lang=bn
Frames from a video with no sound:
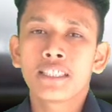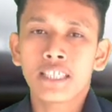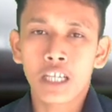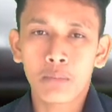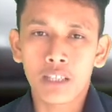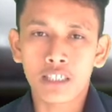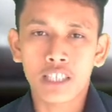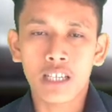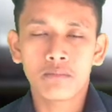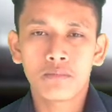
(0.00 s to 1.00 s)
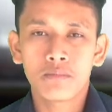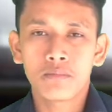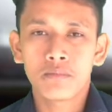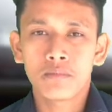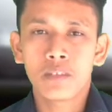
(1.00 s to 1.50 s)
সাকিব আল হাসান
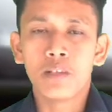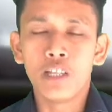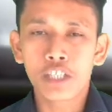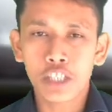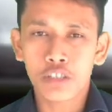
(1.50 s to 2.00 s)
লিটন